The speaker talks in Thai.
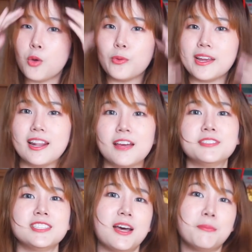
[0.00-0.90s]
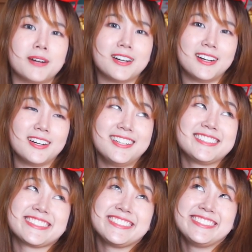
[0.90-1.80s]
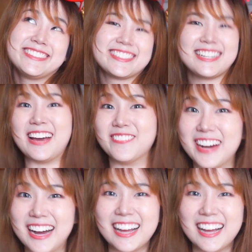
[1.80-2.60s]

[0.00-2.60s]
We love summer ได้ปะ